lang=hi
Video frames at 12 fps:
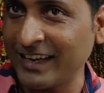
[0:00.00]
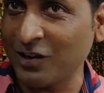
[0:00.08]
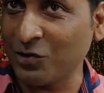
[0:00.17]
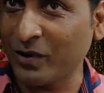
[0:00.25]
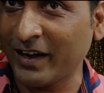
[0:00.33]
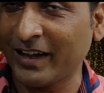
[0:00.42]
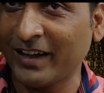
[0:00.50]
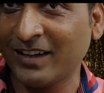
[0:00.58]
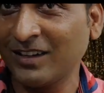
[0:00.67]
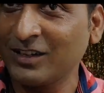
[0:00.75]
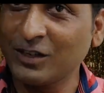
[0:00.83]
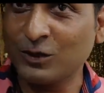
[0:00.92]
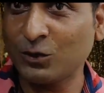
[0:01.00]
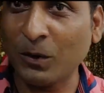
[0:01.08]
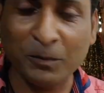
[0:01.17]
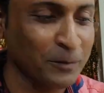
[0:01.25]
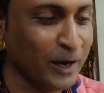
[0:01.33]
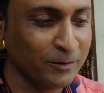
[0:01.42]
किया हुआ है सॉफ्ट
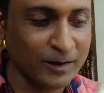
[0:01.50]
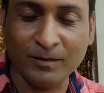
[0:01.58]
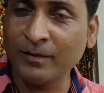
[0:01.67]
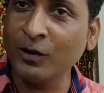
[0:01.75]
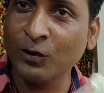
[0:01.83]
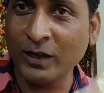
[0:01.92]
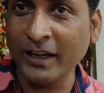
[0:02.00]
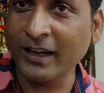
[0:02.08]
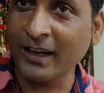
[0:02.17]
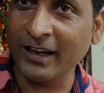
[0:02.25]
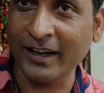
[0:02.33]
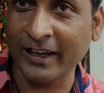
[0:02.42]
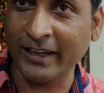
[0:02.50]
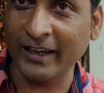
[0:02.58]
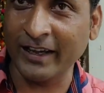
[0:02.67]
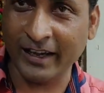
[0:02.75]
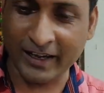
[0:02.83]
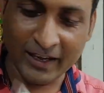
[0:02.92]
अच्छा, मार्बल में ओनली कलर
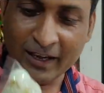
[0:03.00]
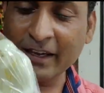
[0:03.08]
एक ही है